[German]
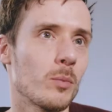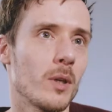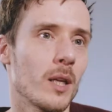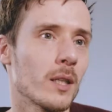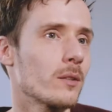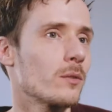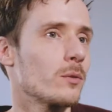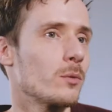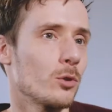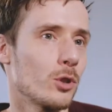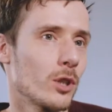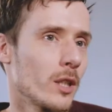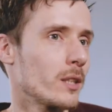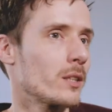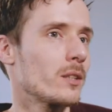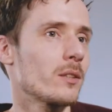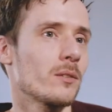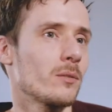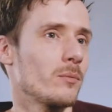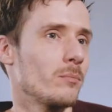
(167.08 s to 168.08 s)
platt, du
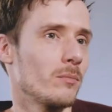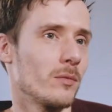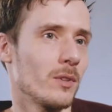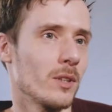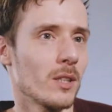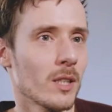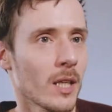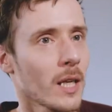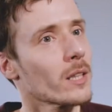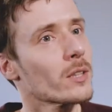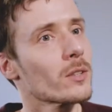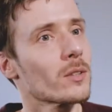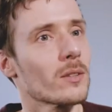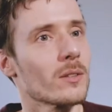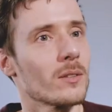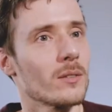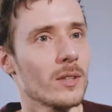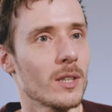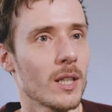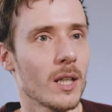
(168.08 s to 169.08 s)
schickst einen
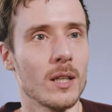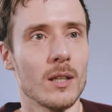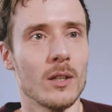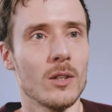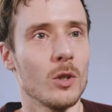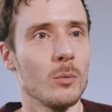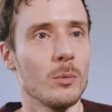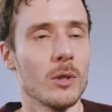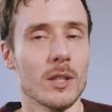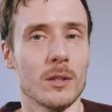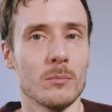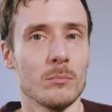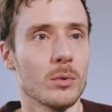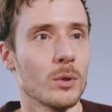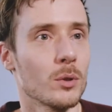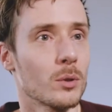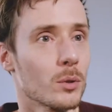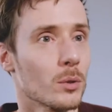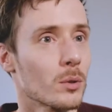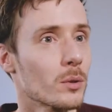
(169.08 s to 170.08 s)
Text, der über dein
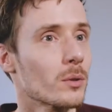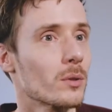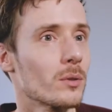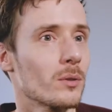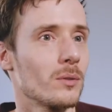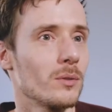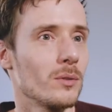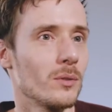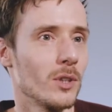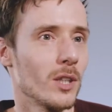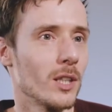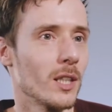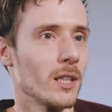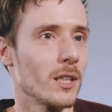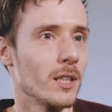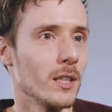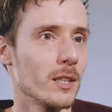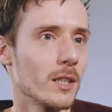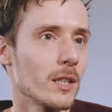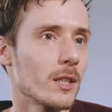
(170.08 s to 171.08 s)
Produkt oder
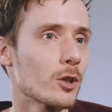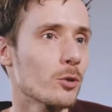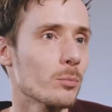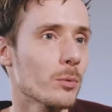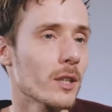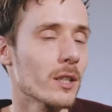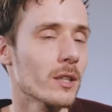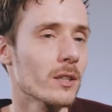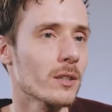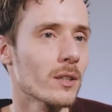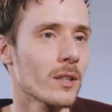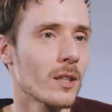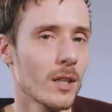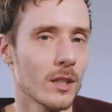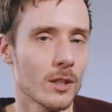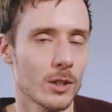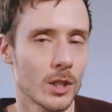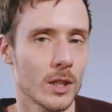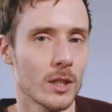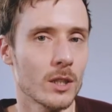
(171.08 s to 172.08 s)
deine Idee spricht,
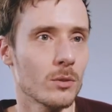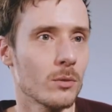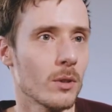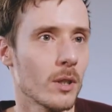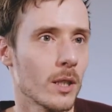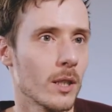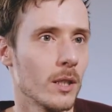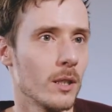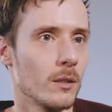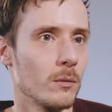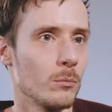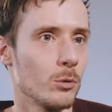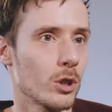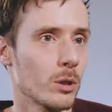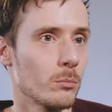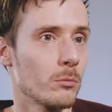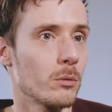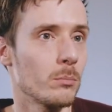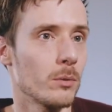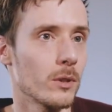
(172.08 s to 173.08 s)
schickst du an eine
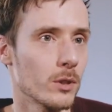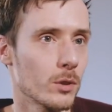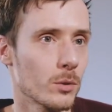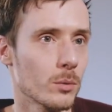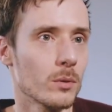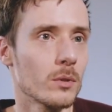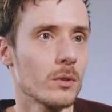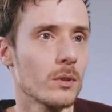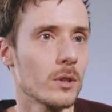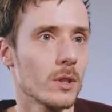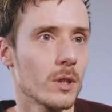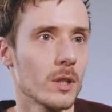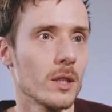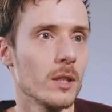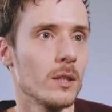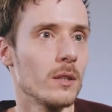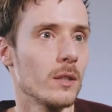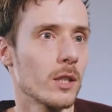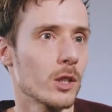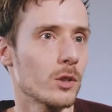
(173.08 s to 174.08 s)
bestimmte Person,
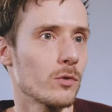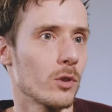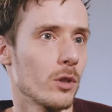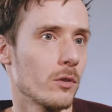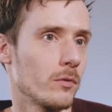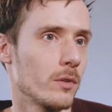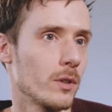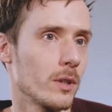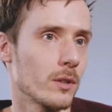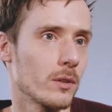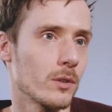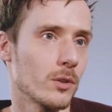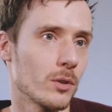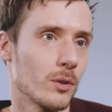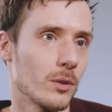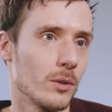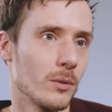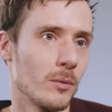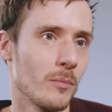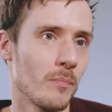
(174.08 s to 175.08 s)
die das veröffentlichen
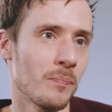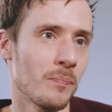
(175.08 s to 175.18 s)
soll.